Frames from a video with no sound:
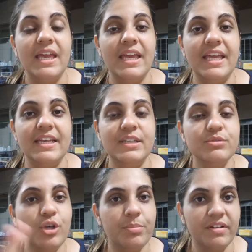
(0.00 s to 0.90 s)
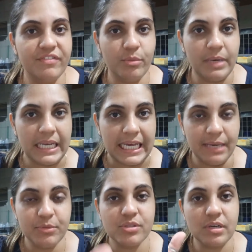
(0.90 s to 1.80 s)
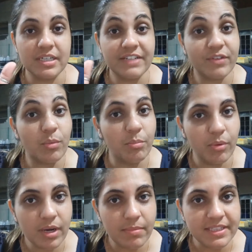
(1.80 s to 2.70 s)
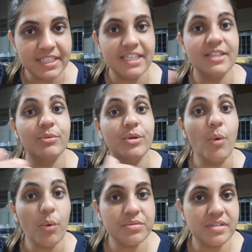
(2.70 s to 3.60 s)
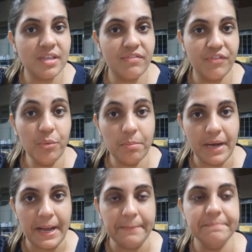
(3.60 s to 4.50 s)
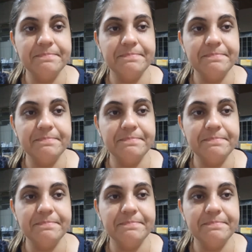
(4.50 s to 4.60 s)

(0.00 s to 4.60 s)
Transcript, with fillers: É, não deu pra filmar lá, meu celular tava com pouca bateria, então eu não consegui filmar.